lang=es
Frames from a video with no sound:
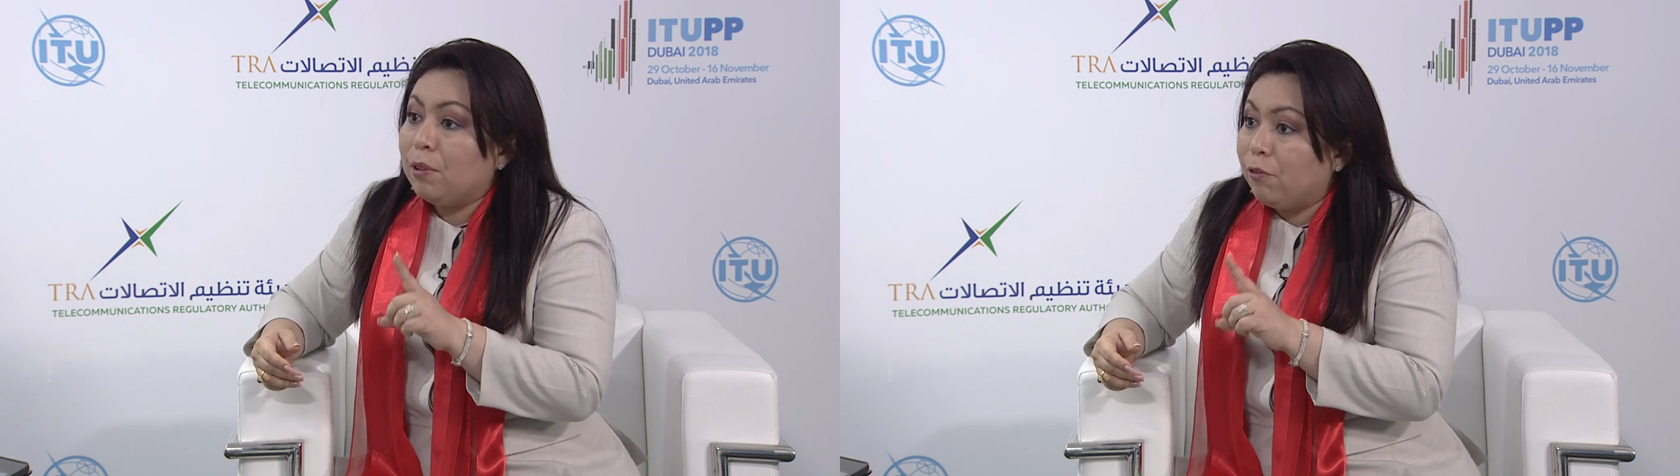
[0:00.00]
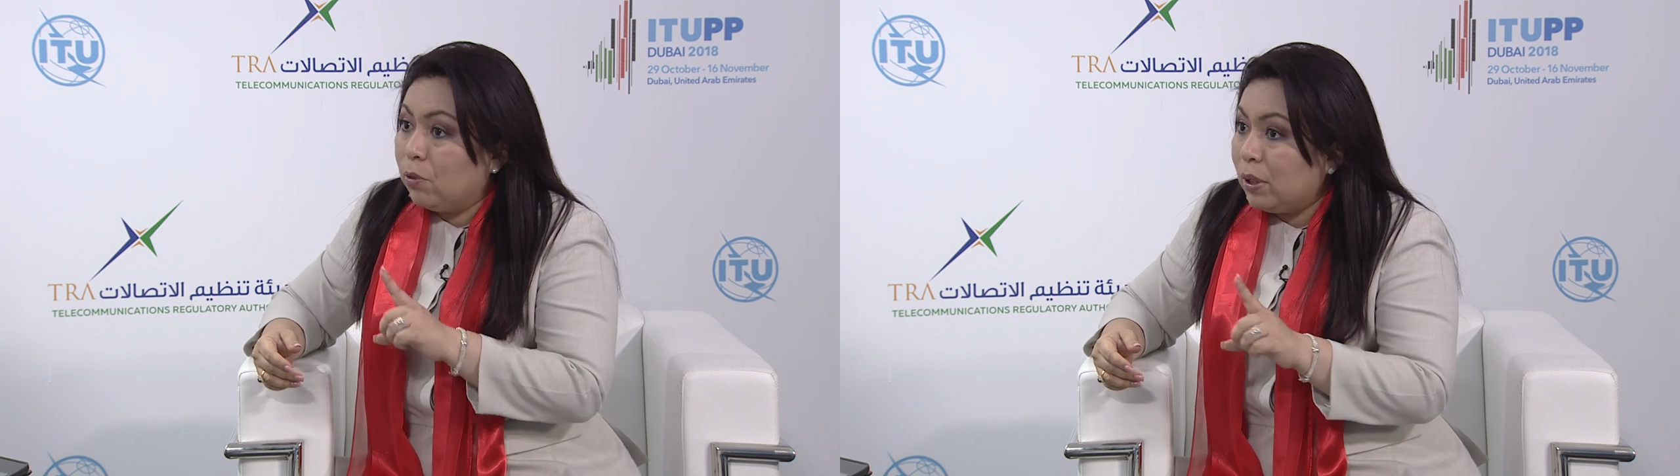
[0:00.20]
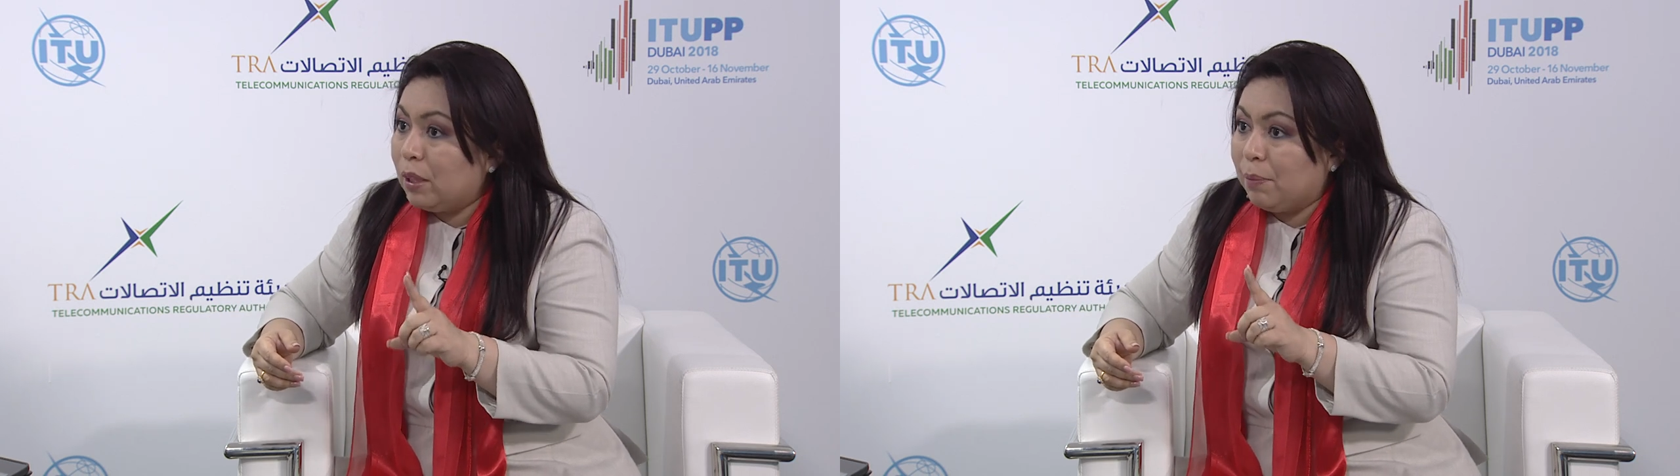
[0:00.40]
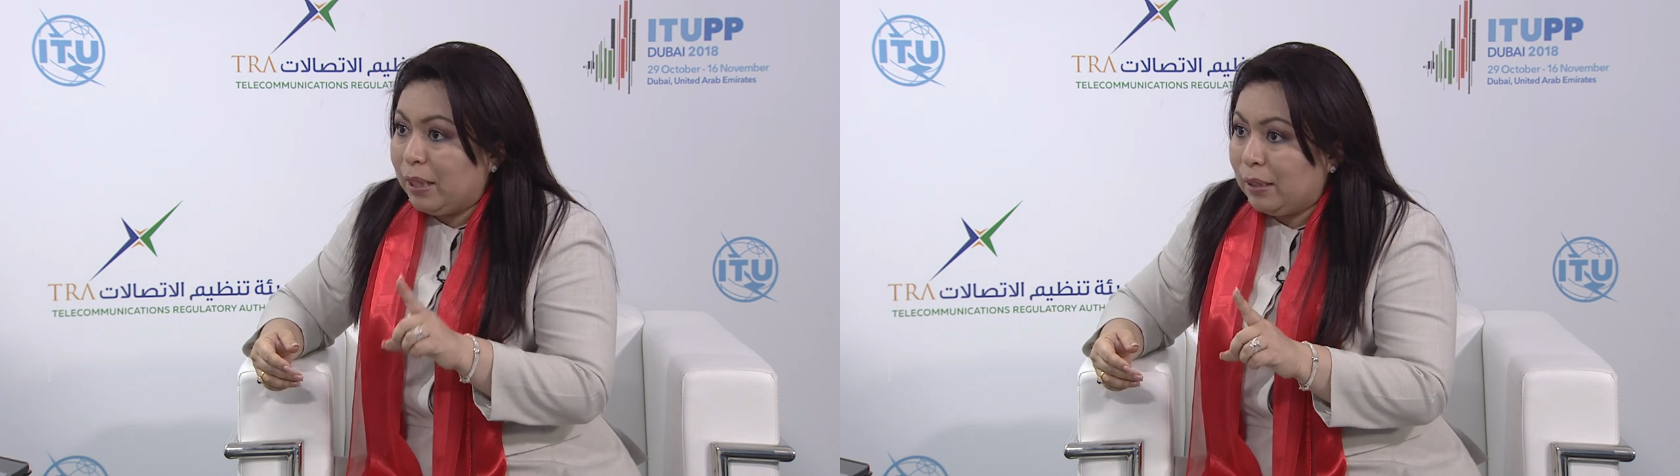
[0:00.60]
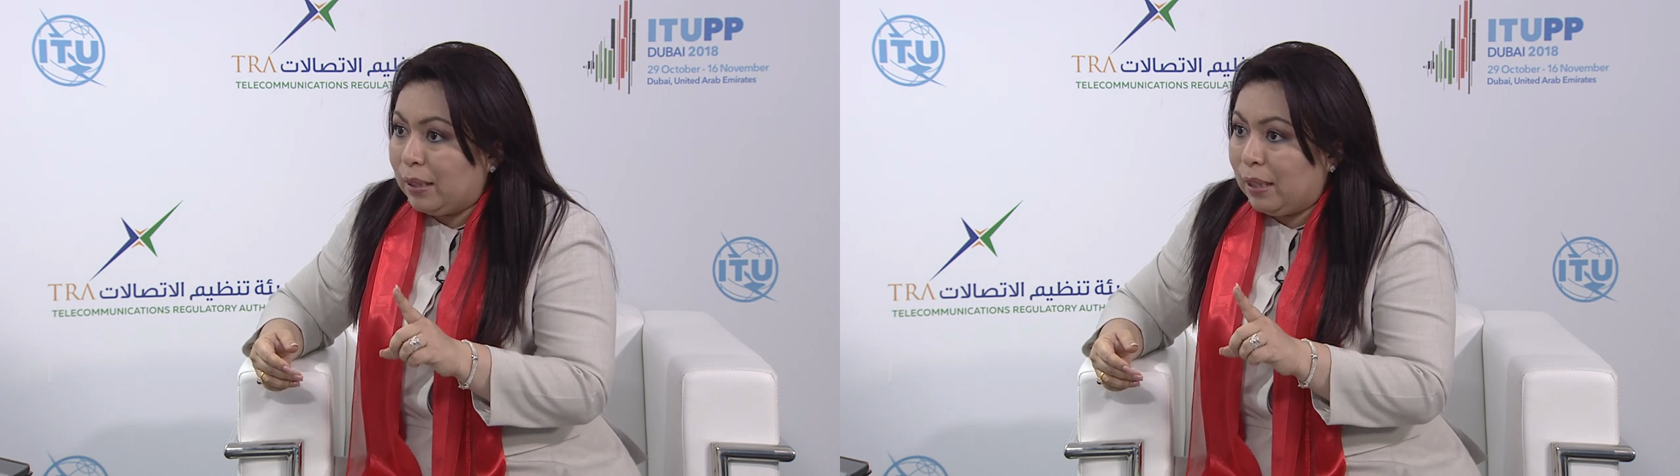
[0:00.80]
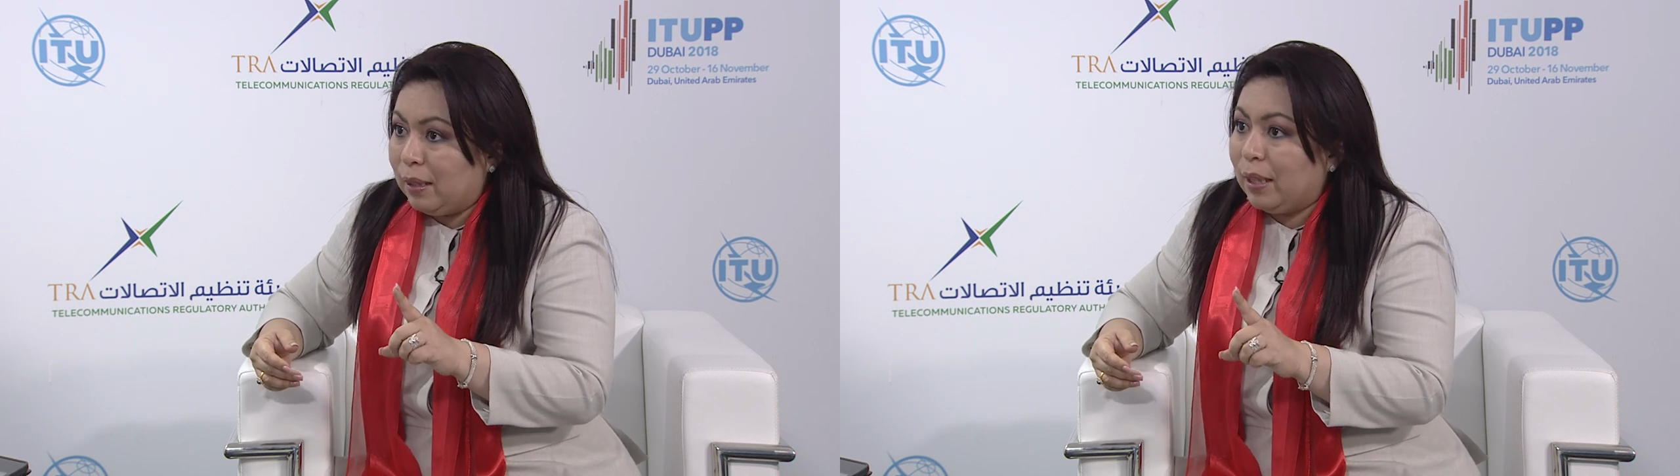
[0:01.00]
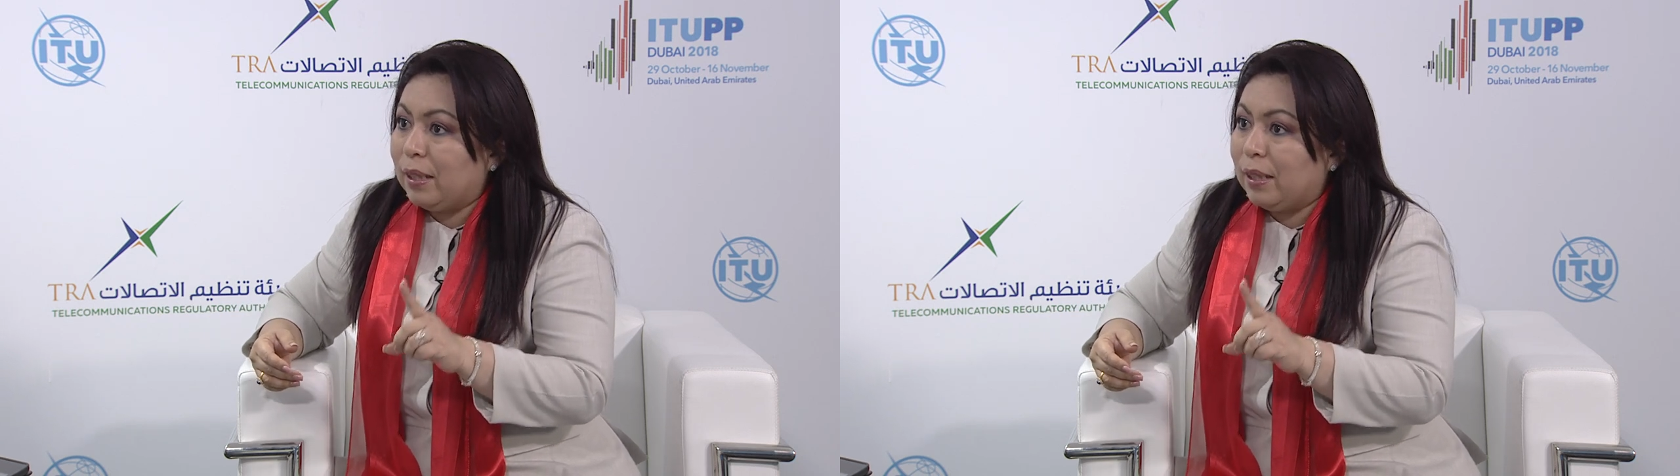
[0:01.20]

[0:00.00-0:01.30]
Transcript: fundamental